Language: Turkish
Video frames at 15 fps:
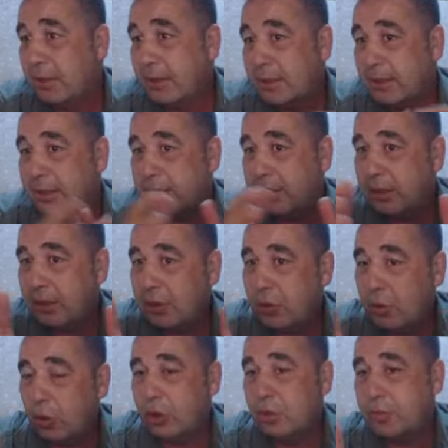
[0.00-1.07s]
e,
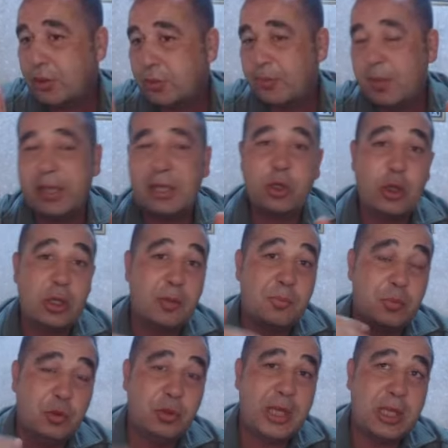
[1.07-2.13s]
önümüz bana göre
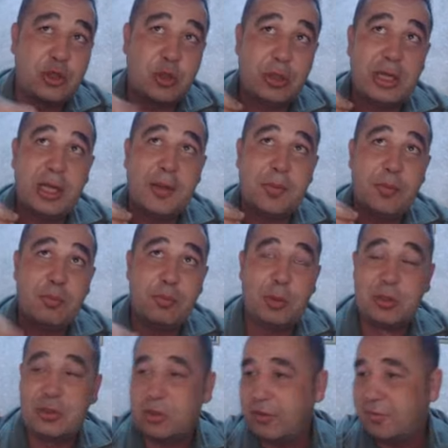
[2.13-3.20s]
bundan sonra
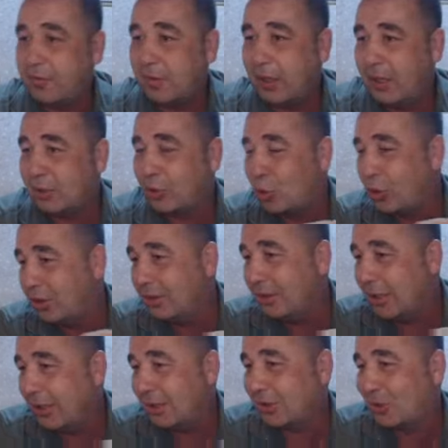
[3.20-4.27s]
pozitif altcoin
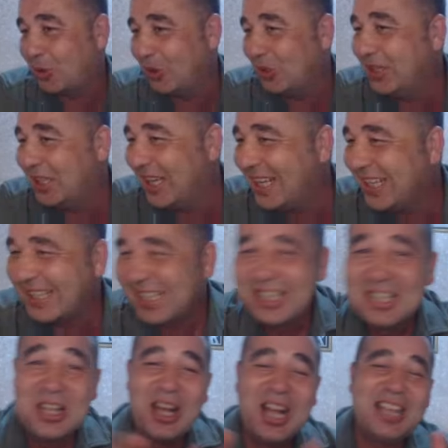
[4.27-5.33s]
altcoinler
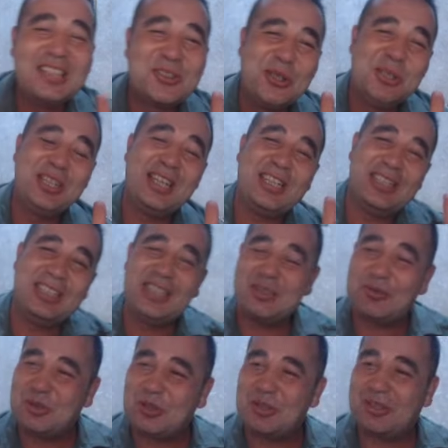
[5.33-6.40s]
altcoinler
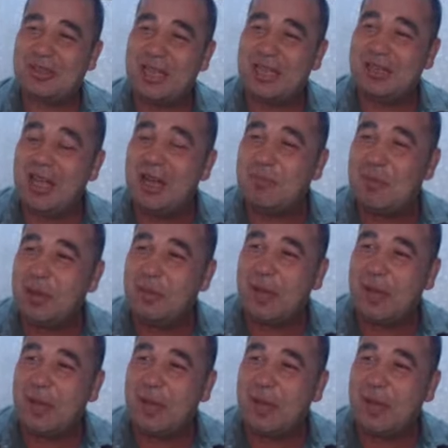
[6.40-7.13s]
diyecek bir şey yok. Yani ne yapalım